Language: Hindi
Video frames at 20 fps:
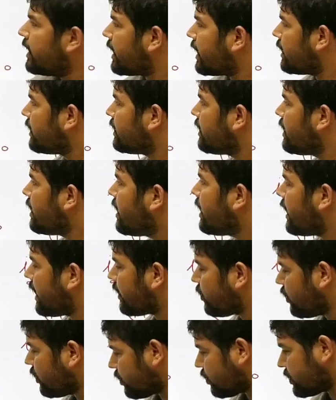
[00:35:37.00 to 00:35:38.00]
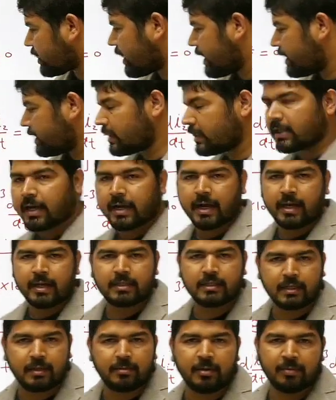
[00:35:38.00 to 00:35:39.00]
ठीक है एक और क्वेश्चन है इसी तरह
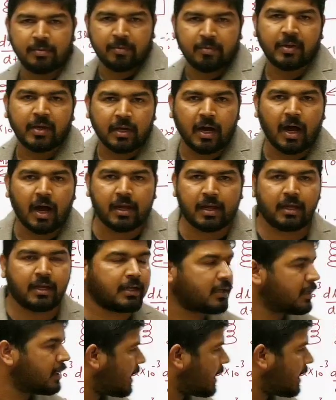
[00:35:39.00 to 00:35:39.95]
का इसी डीबीपी में आगे